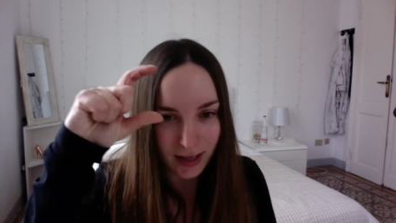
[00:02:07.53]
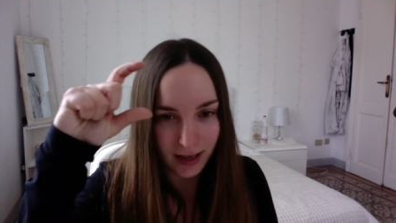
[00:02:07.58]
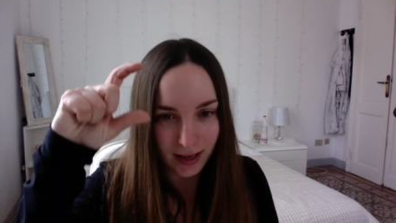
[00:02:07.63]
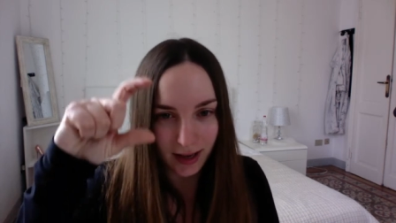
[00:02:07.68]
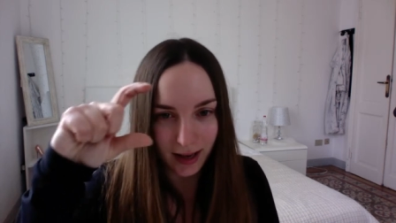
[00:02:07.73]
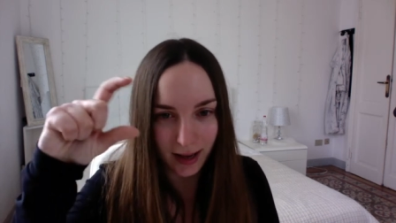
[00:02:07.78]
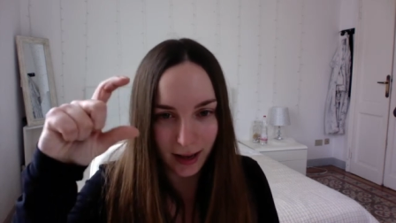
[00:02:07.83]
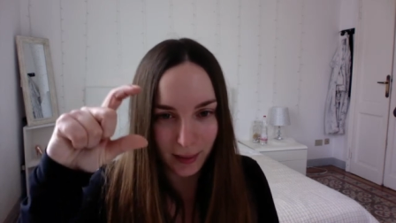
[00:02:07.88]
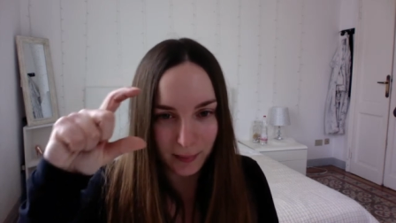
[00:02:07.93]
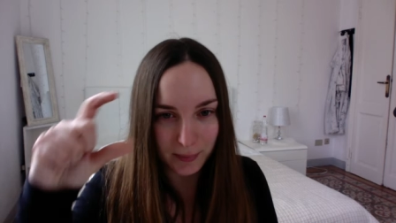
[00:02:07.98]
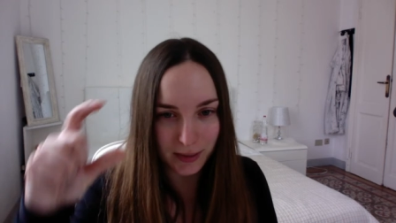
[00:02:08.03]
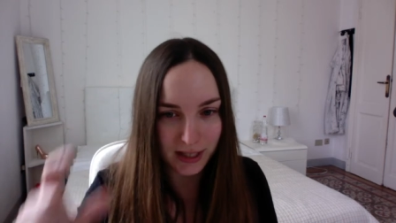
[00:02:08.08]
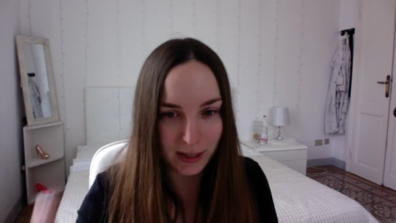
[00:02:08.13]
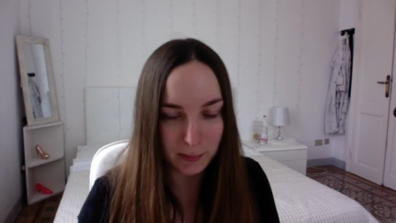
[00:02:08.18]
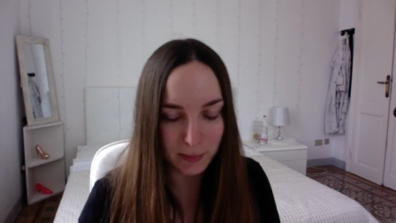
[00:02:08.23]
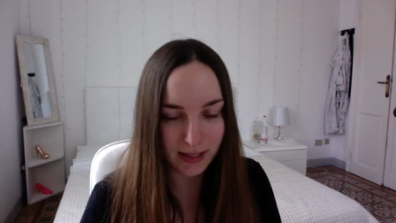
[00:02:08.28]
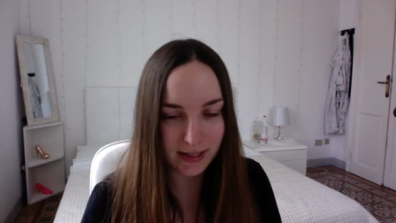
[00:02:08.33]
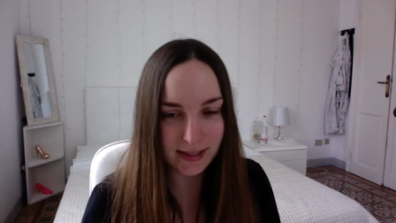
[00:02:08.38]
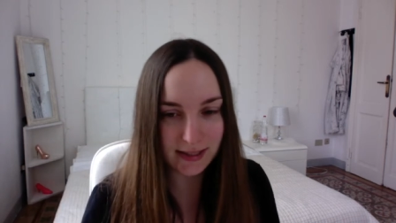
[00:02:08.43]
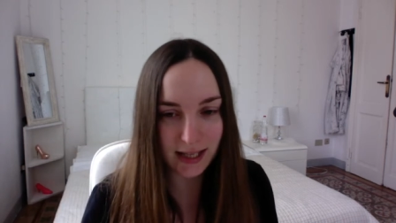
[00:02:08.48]
eh, mini
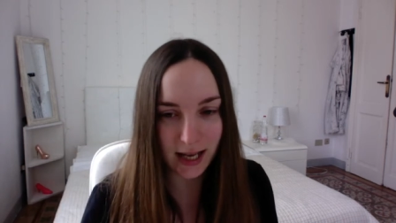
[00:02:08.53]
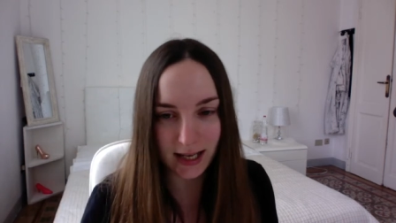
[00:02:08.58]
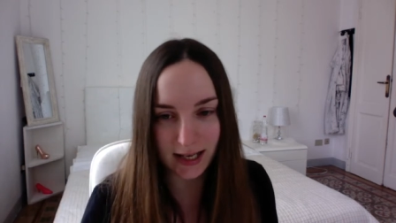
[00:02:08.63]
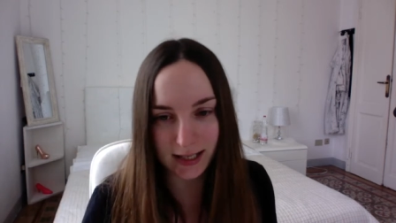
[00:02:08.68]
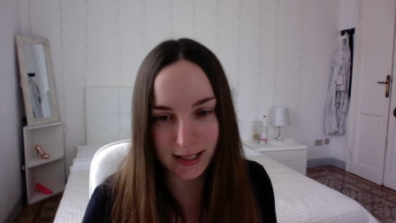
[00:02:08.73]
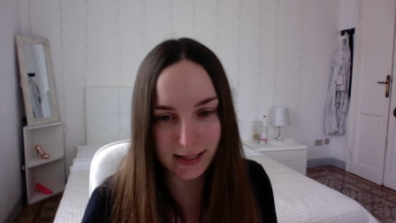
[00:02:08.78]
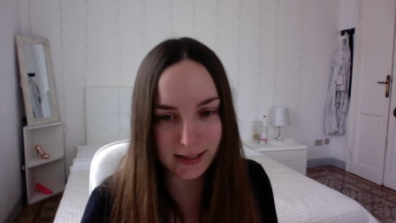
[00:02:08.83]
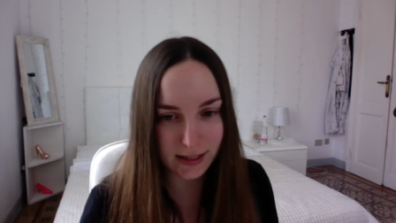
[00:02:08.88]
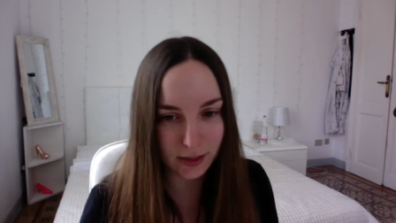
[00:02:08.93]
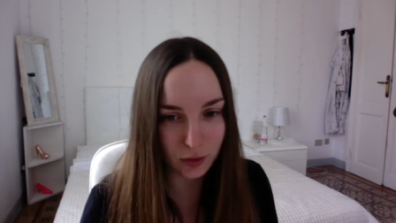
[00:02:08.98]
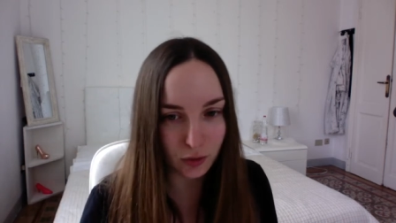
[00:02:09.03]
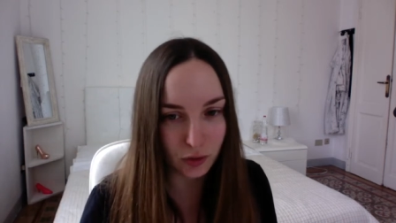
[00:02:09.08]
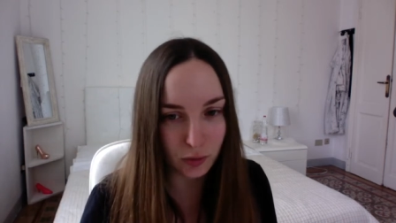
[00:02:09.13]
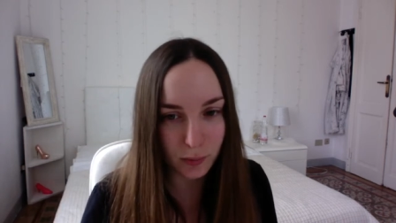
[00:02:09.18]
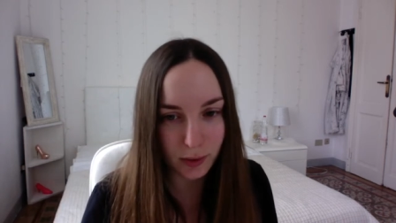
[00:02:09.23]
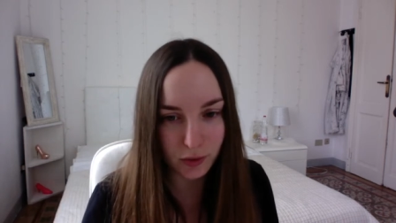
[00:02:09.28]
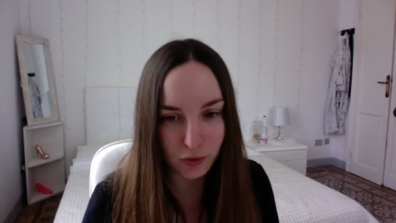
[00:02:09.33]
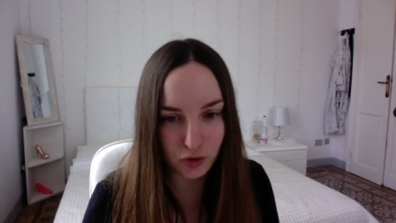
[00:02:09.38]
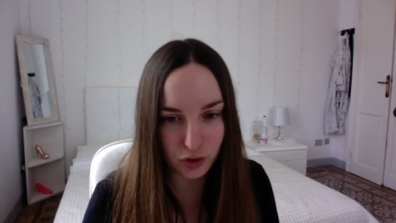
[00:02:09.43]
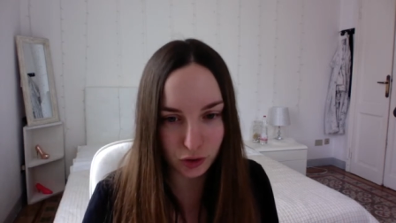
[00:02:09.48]
mascara che secondo
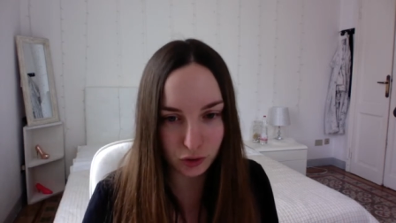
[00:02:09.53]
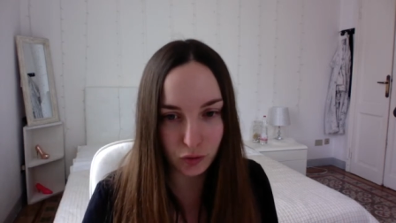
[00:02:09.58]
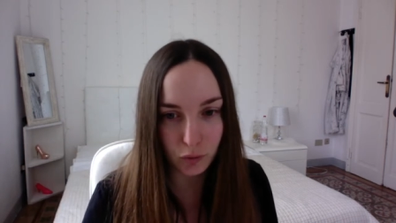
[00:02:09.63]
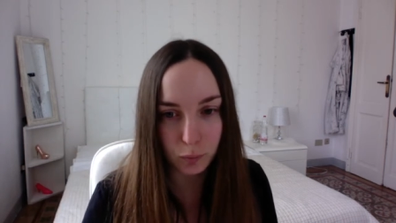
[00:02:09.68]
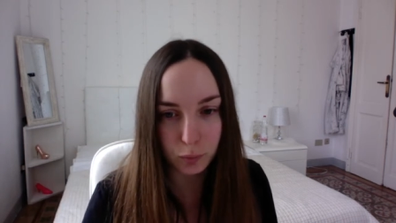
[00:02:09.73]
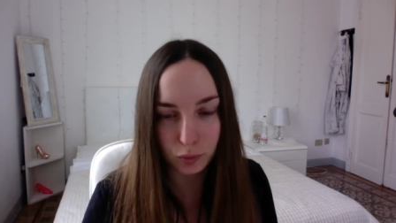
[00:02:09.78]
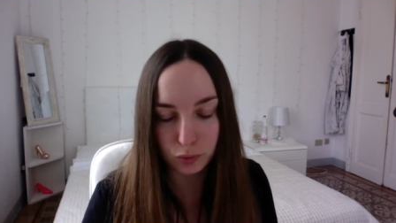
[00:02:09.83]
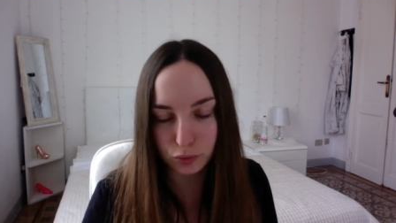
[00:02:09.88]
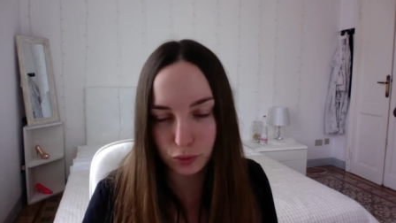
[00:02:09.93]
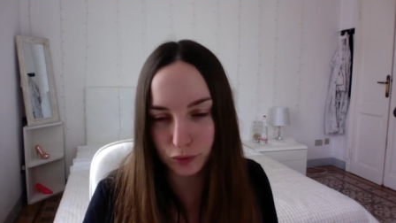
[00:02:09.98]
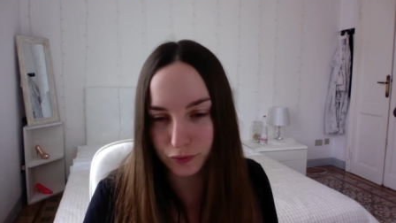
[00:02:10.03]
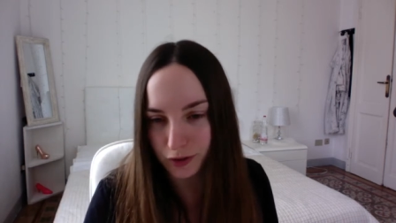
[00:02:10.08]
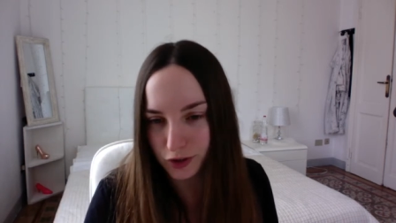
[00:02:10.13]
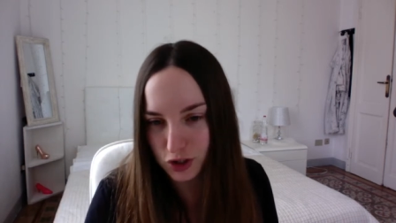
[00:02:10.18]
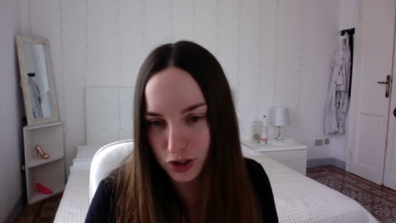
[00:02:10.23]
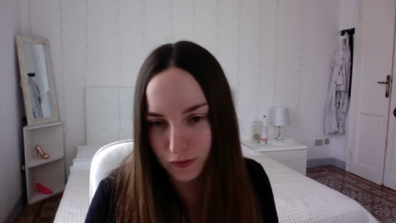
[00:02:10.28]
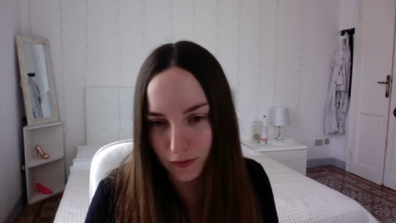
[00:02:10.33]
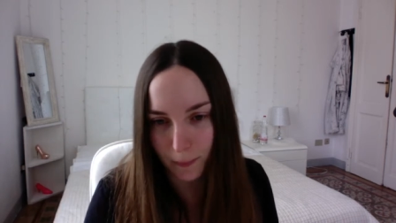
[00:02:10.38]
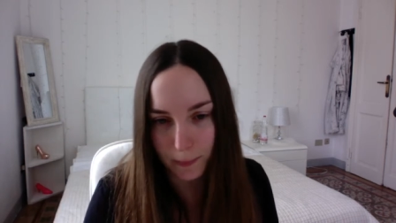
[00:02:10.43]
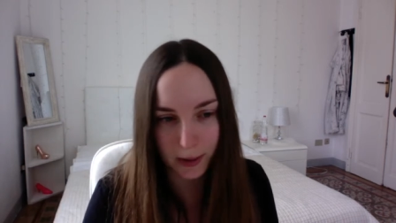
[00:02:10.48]
me a un certo punto
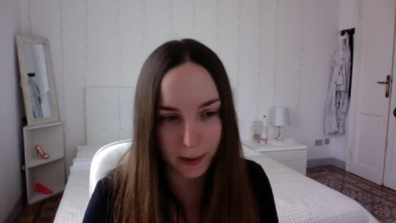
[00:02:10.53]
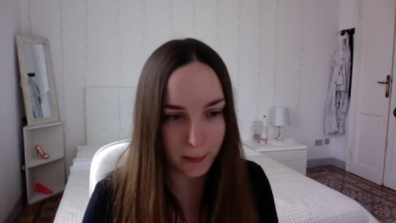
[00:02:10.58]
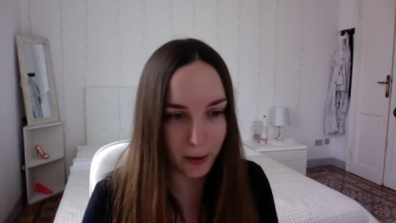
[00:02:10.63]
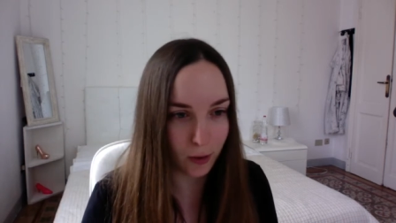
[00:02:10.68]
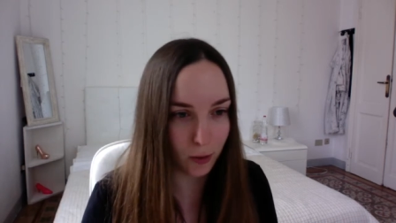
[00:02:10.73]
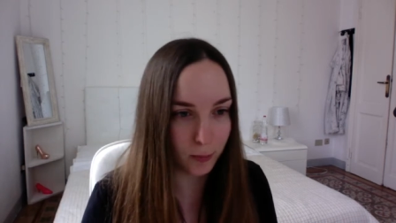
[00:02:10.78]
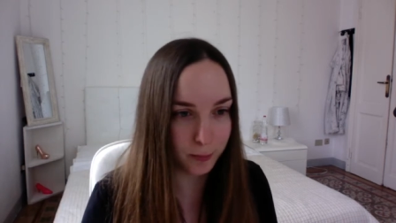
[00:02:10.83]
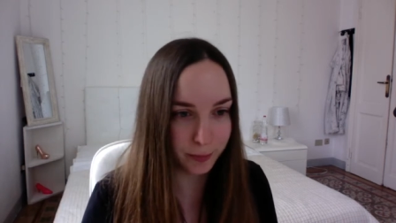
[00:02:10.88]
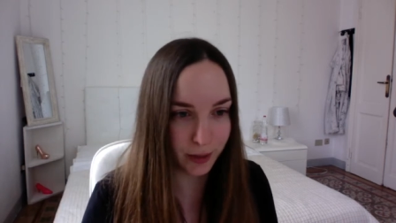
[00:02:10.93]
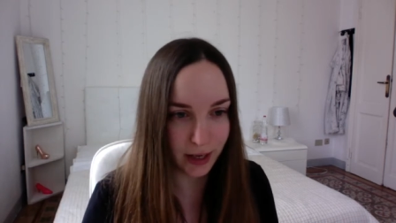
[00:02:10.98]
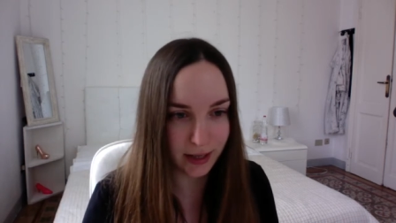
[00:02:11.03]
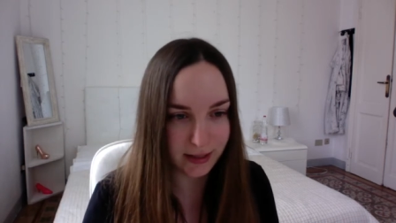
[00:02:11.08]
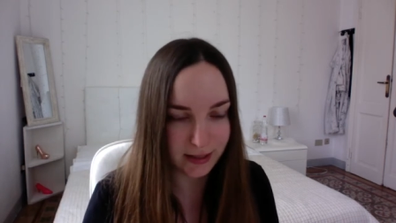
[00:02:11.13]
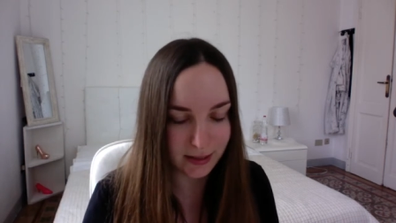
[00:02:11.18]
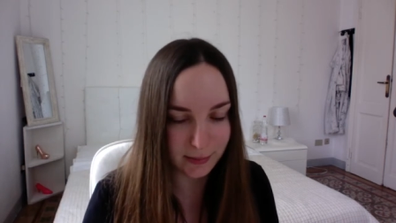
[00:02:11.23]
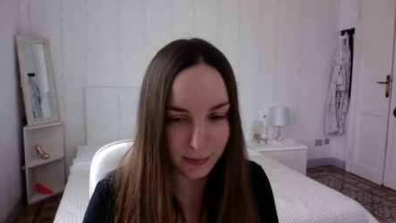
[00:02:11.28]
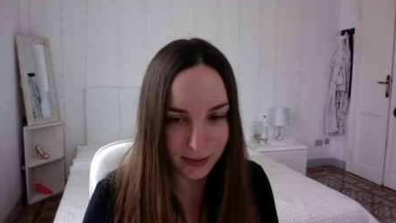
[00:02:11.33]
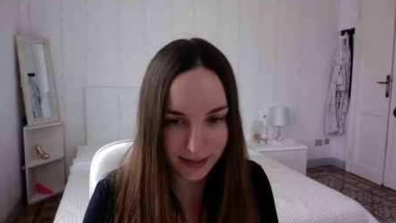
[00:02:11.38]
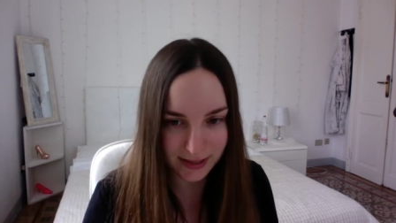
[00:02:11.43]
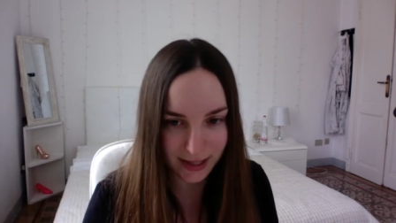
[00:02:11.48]
faceva prima
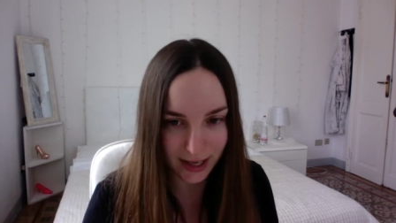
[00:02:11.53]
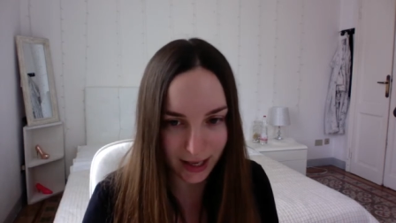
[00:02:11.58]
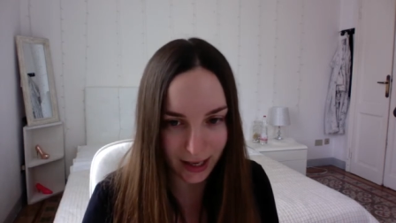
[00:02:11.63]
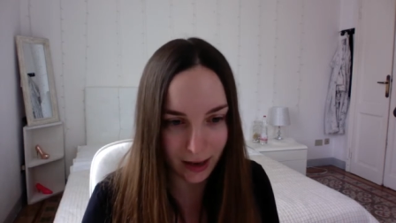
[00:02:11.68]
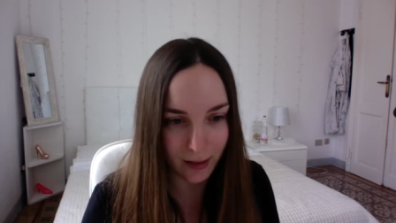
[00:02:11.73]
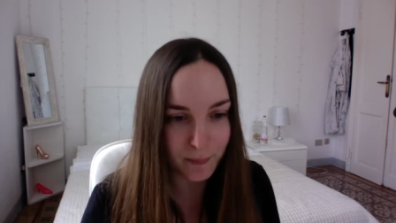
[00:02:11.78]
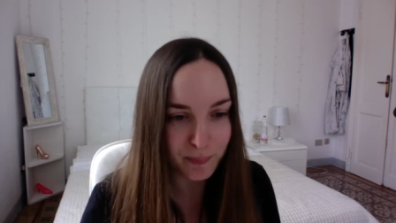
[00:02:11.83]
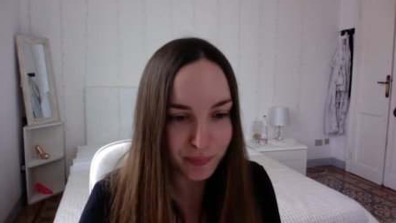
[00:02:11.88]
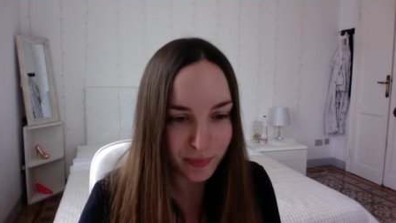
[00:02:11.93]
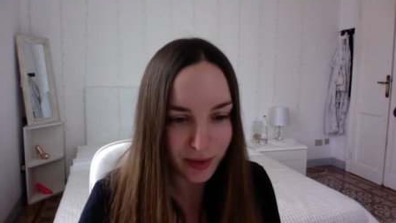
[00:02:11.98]
comprarsi il mascara